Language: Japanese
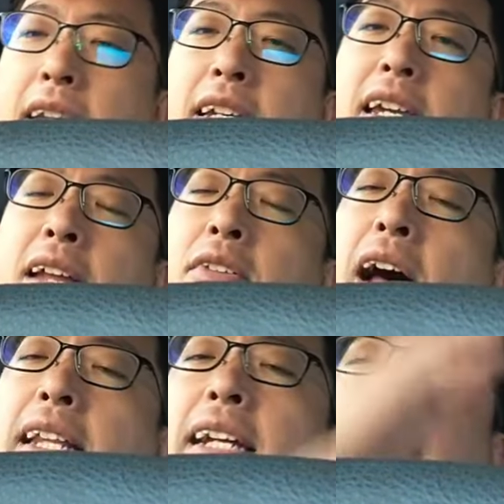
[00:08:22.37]
近畿
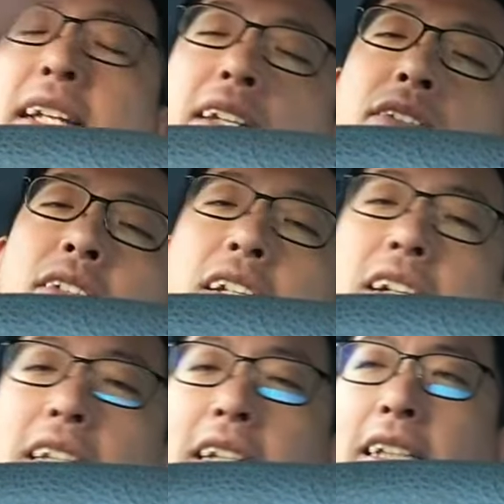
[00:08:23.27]
圏あたりにね、住んで
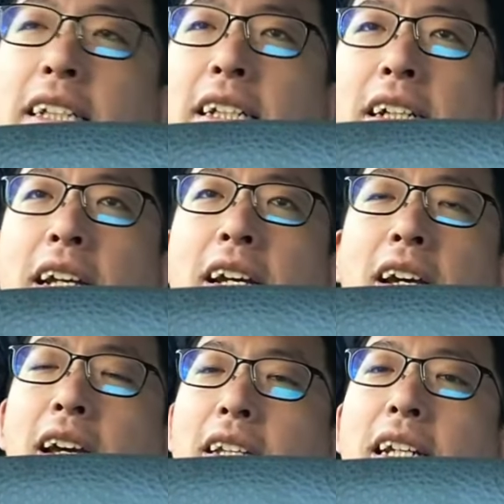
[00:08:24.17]
る方でしたらね、
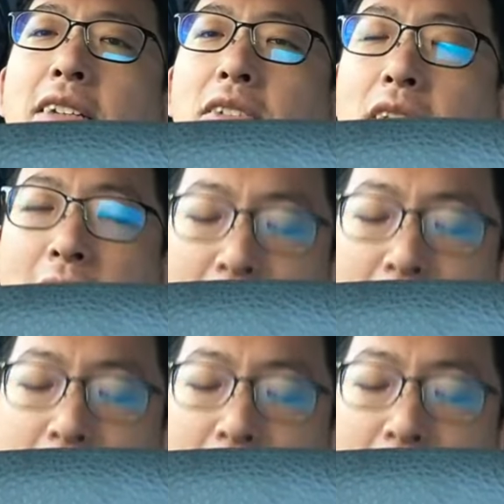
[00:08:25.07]
えー、ちらっと行っ